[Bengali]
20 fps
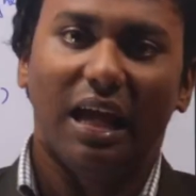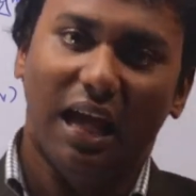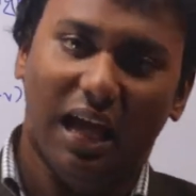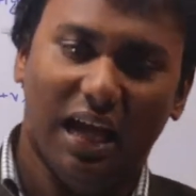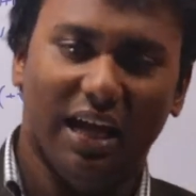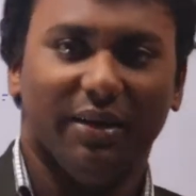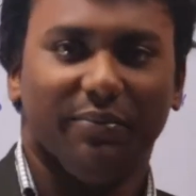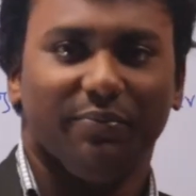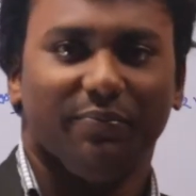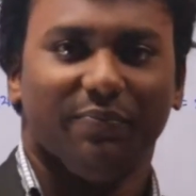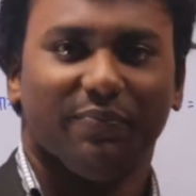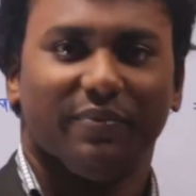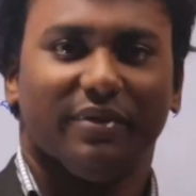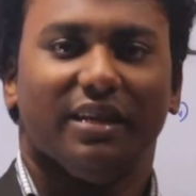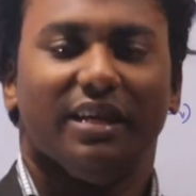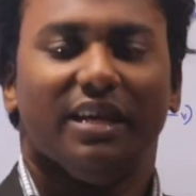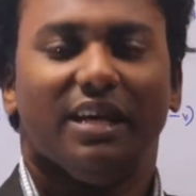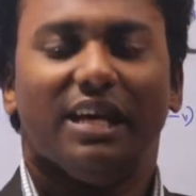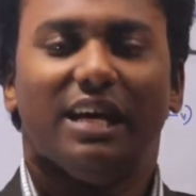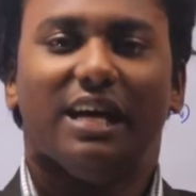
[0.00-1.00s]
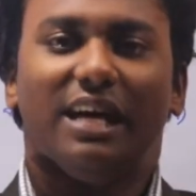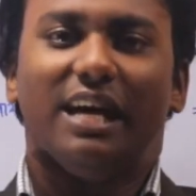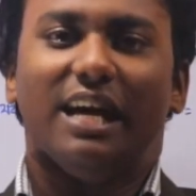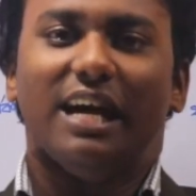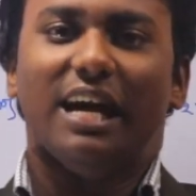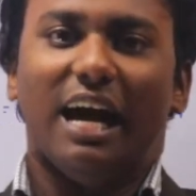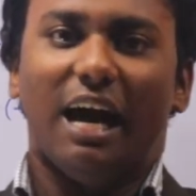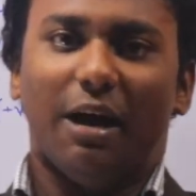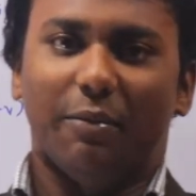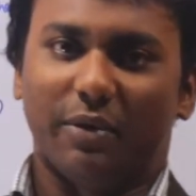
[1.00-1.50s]
হ্যাঁ
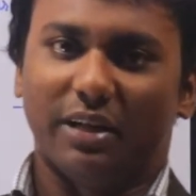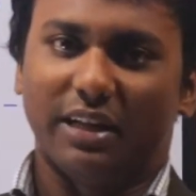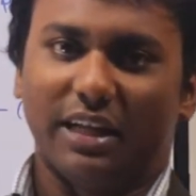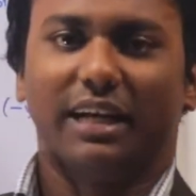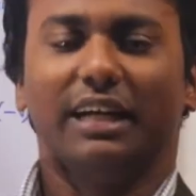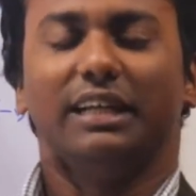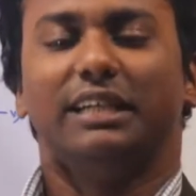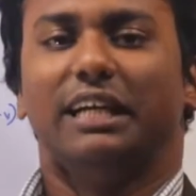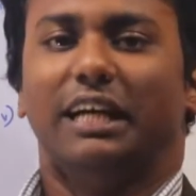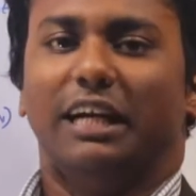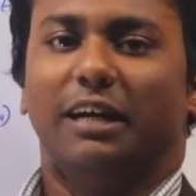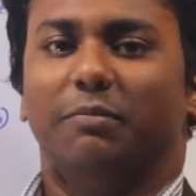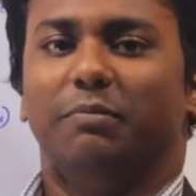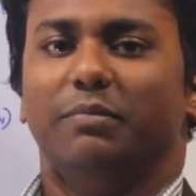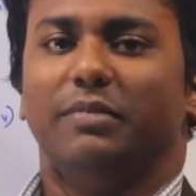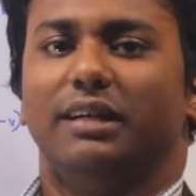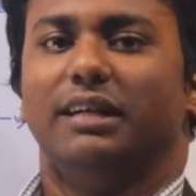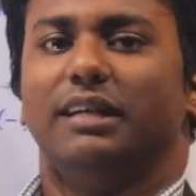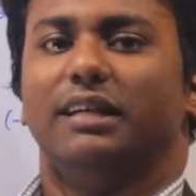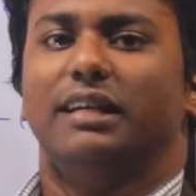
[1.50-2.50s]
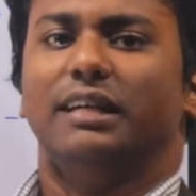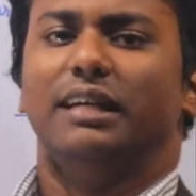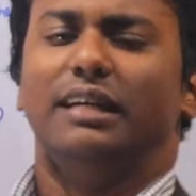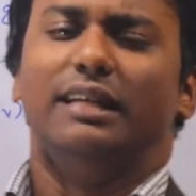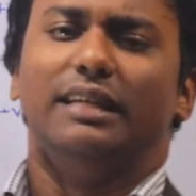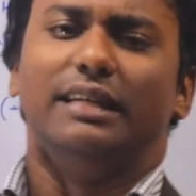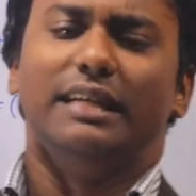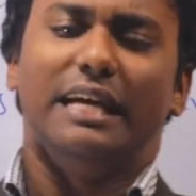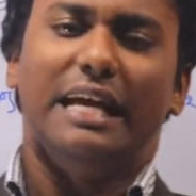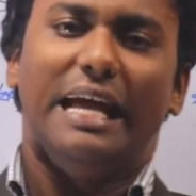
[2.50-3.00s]
আমরা দেখেছিলাম
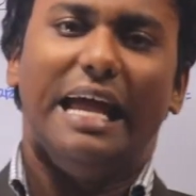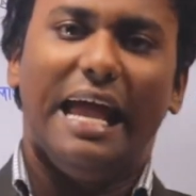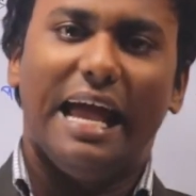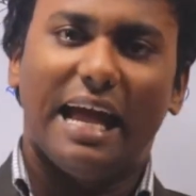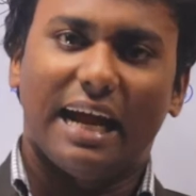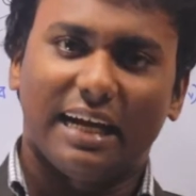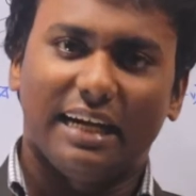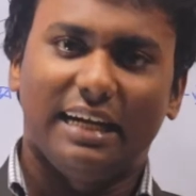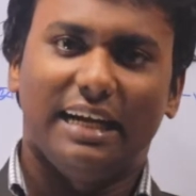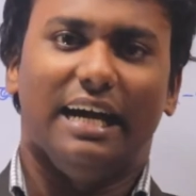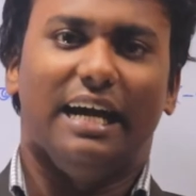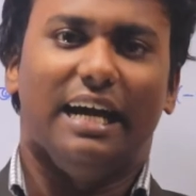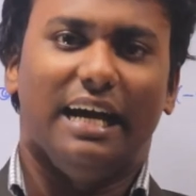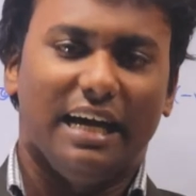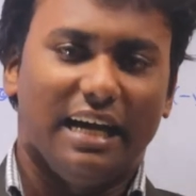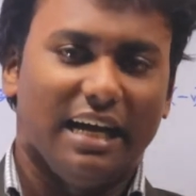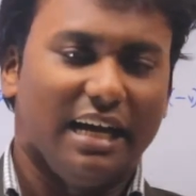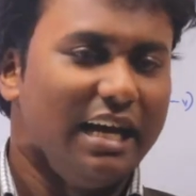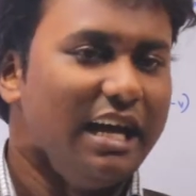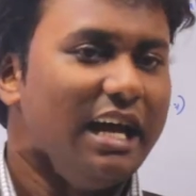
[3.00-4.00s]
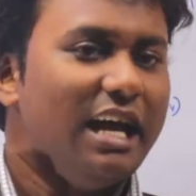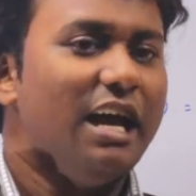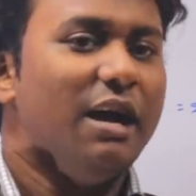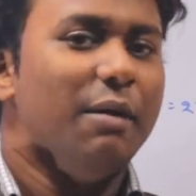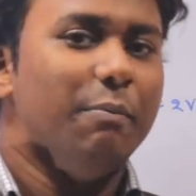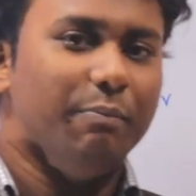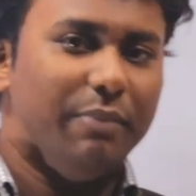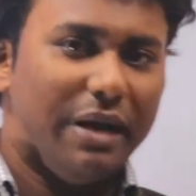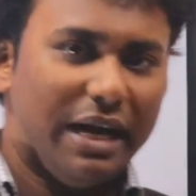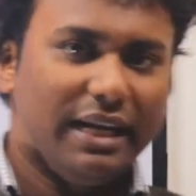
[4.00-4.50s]
যে একটা
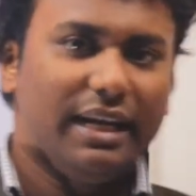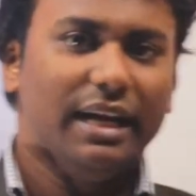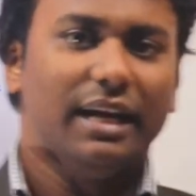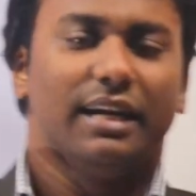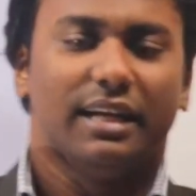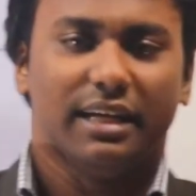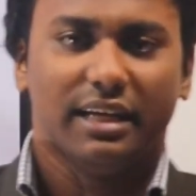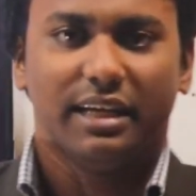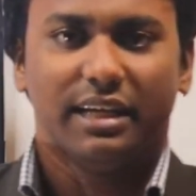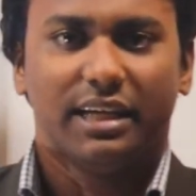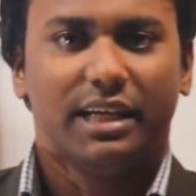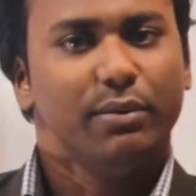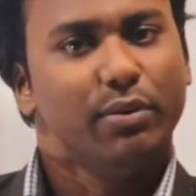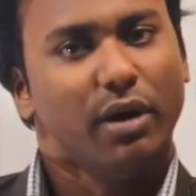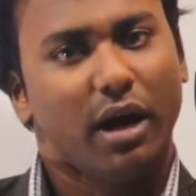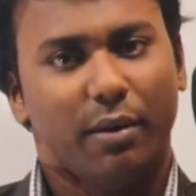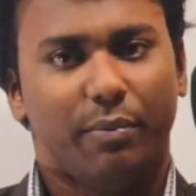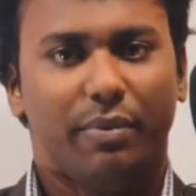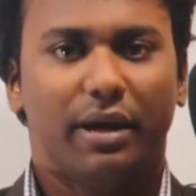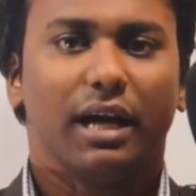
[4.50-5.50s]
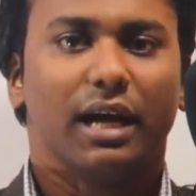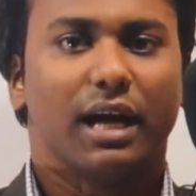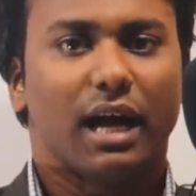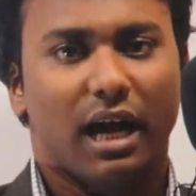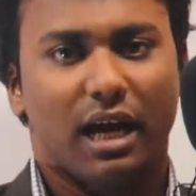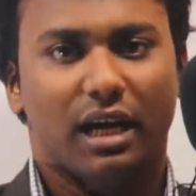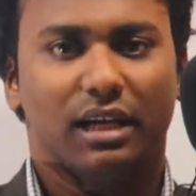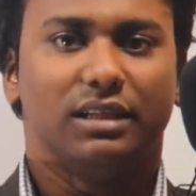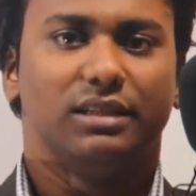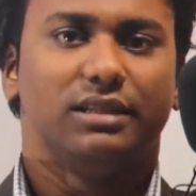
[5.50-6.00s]
ব্যাটারি কিভাবে
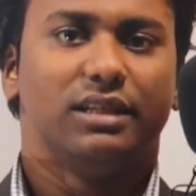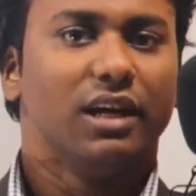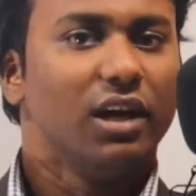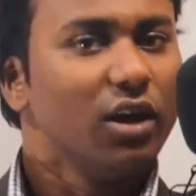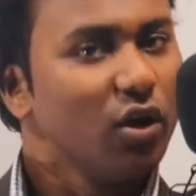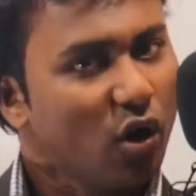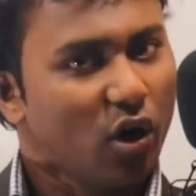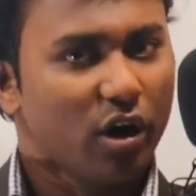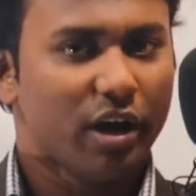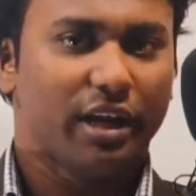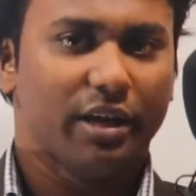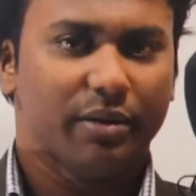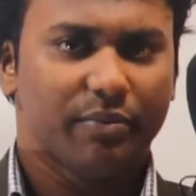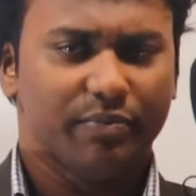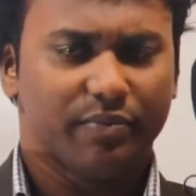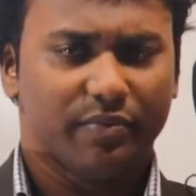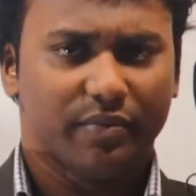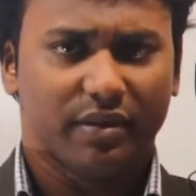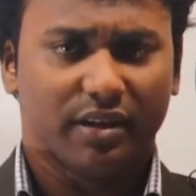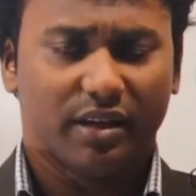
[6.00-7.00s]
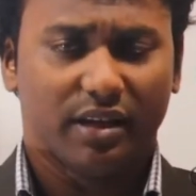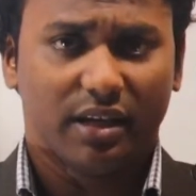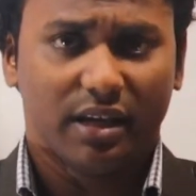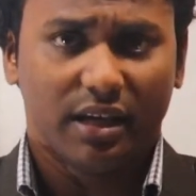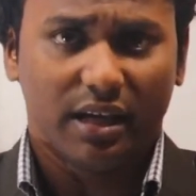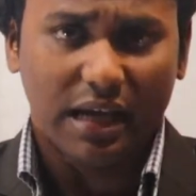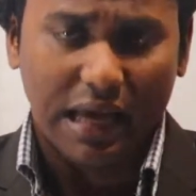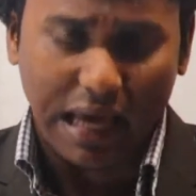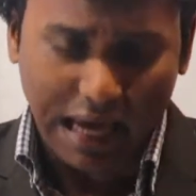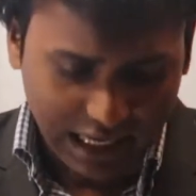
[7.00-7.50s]
কাজ করে
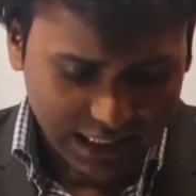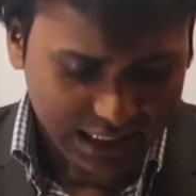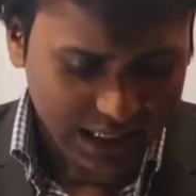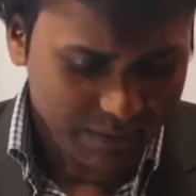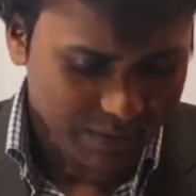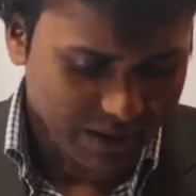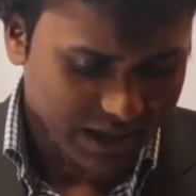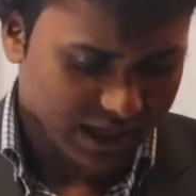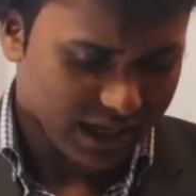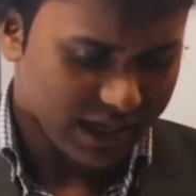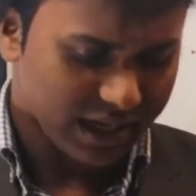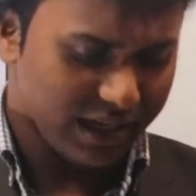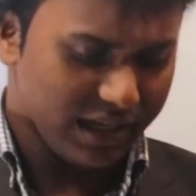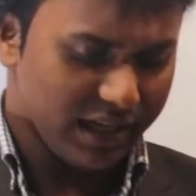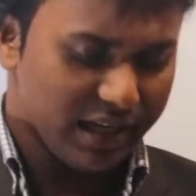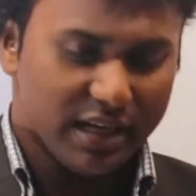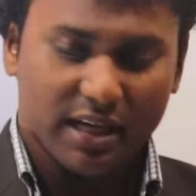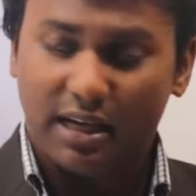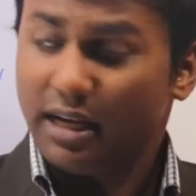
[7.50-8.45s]
একটা ব্যাটারি